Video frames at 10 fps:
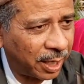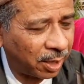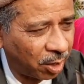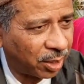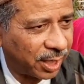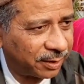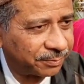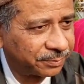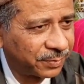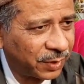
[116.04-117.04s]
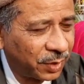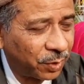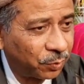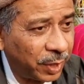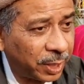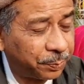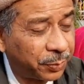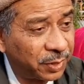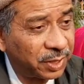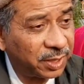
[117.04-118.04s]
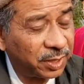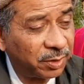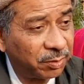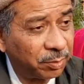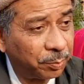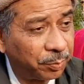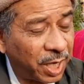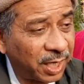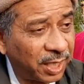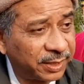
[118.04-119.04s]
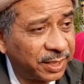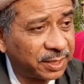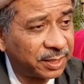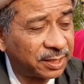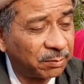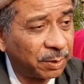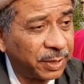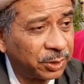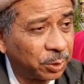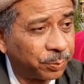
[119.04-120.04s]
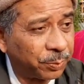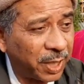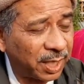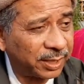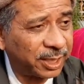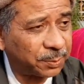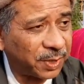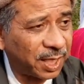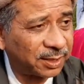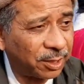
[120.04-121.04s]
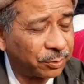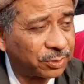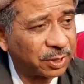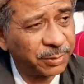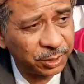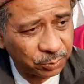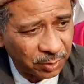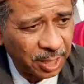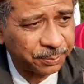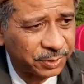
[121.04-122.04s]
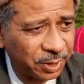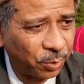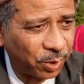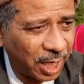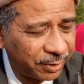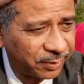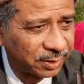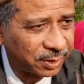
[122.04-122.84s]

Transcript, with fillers: एकॉर्ड है वो एक बांग्लादेश के समय में जो बांग्लादेश बना था उस समय जो वहाँ से लोग आए हुए